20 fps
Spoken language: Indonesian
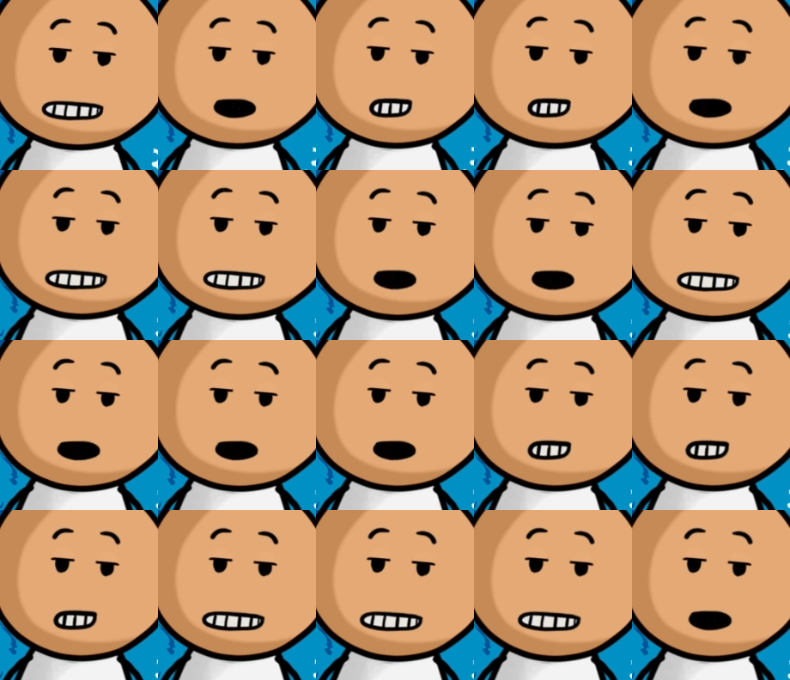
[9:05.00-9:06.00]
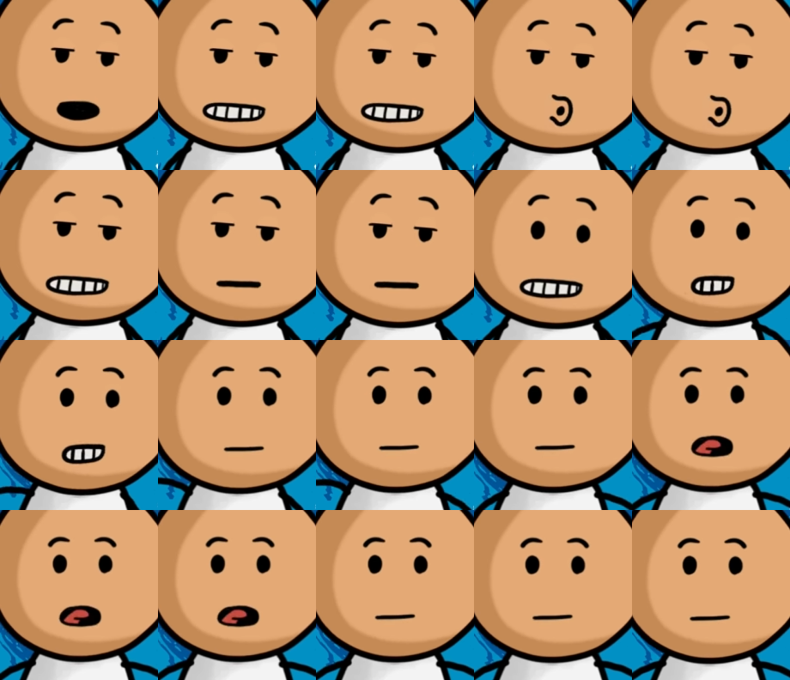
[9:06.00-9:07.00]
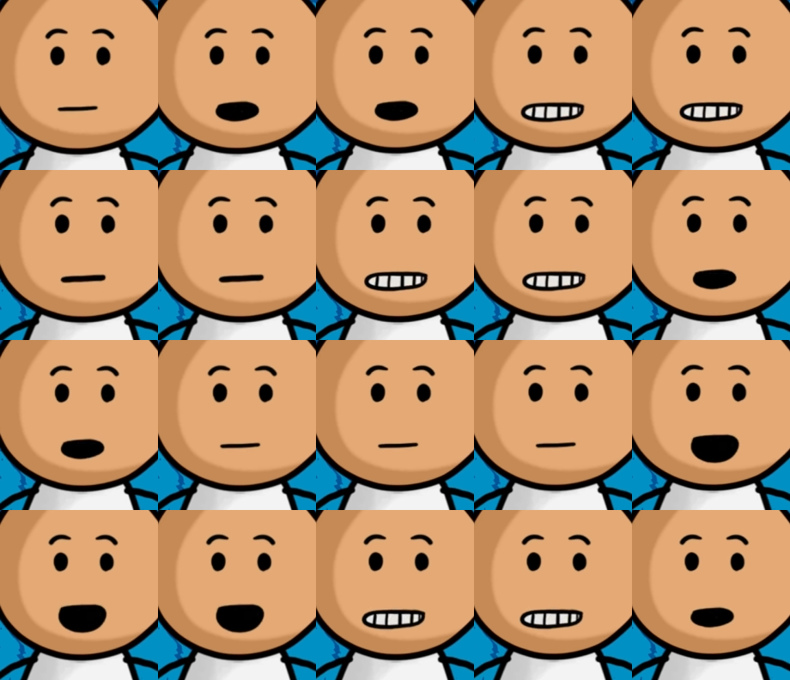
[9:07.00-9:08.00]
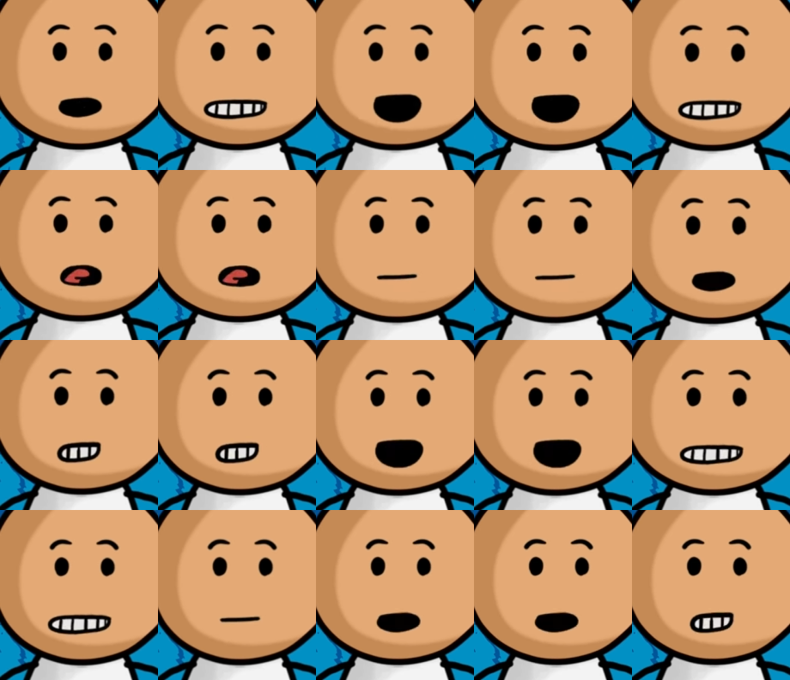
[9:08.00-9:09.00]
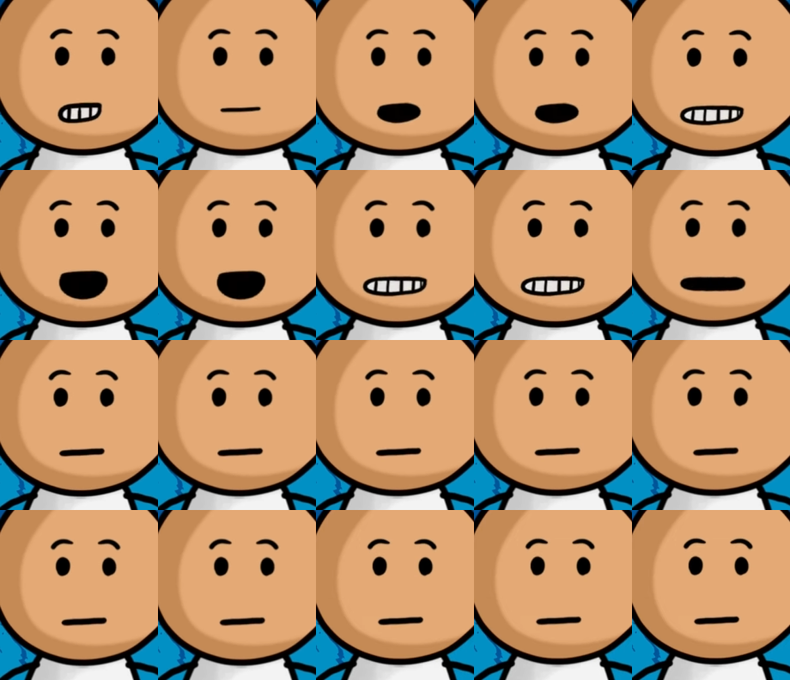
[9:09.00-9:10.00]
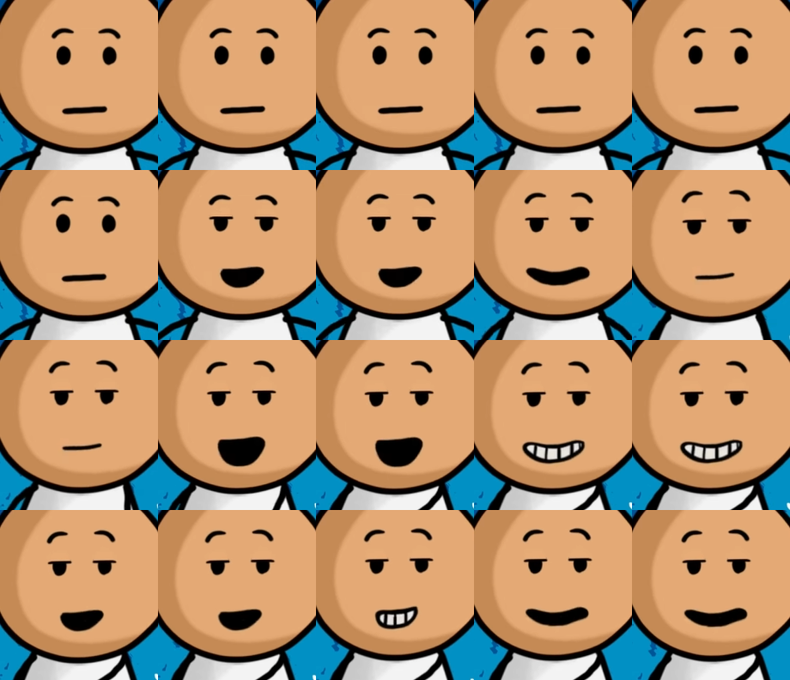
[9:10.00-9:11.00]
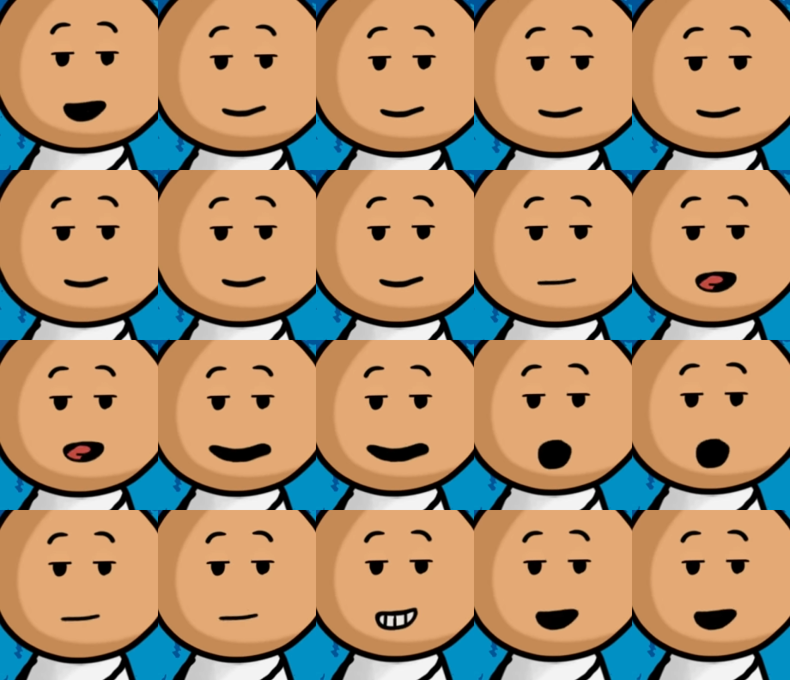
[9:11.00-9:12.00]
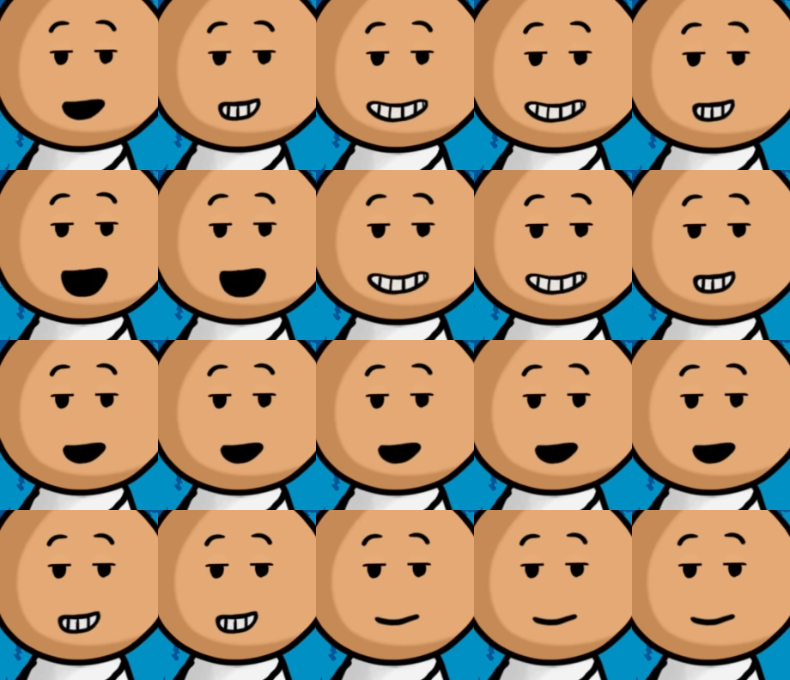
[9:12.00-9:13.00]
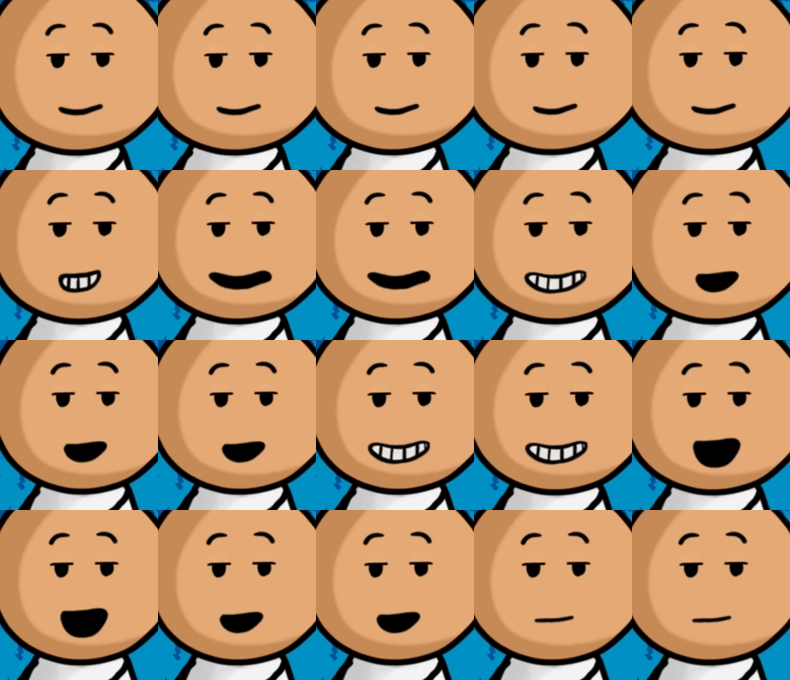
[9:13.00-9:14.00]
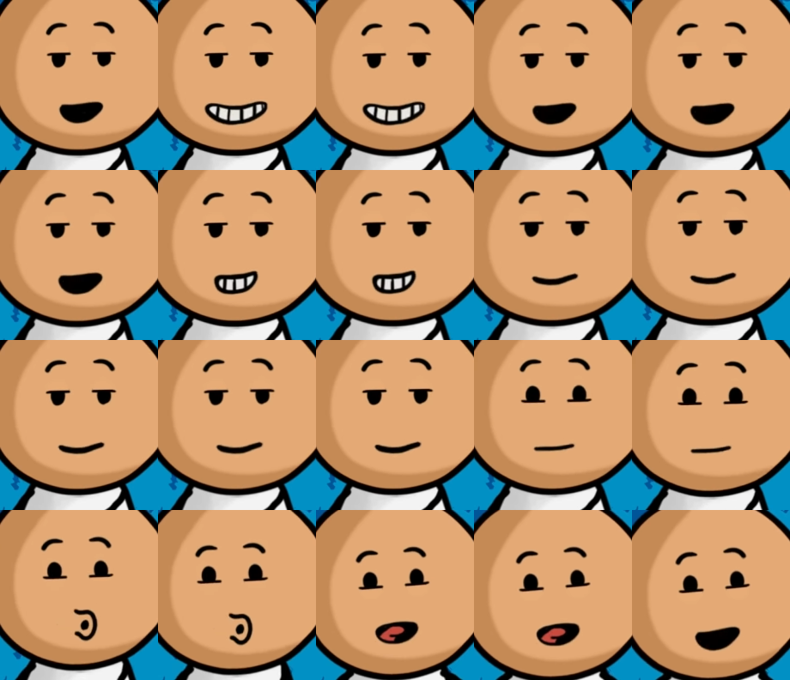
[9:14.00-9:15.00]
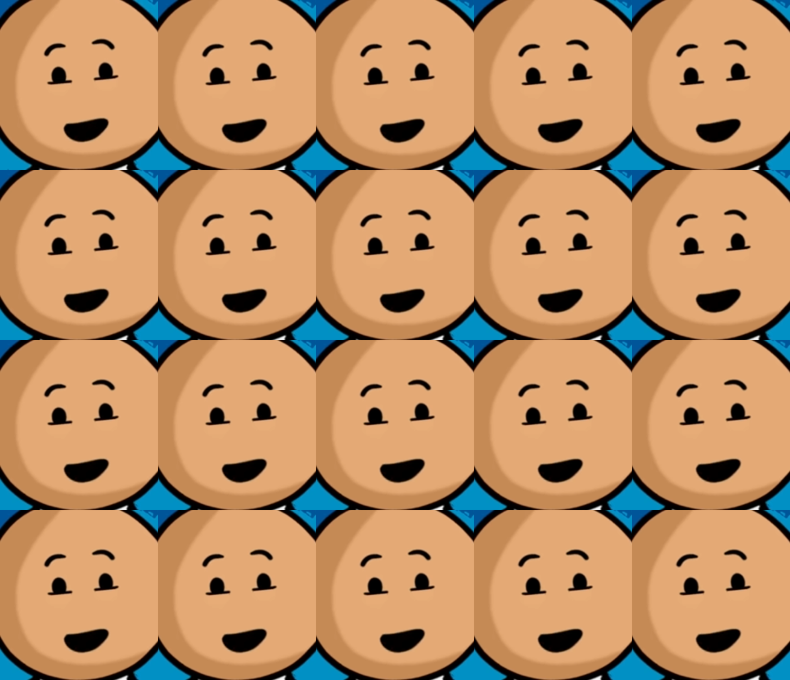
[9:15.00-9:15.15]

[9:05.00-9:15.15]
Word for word: dari tahun 174 sampai 189 Masehi. Pada masanya, beliau mengeluarkan ajaran jika seluruh makanan boleh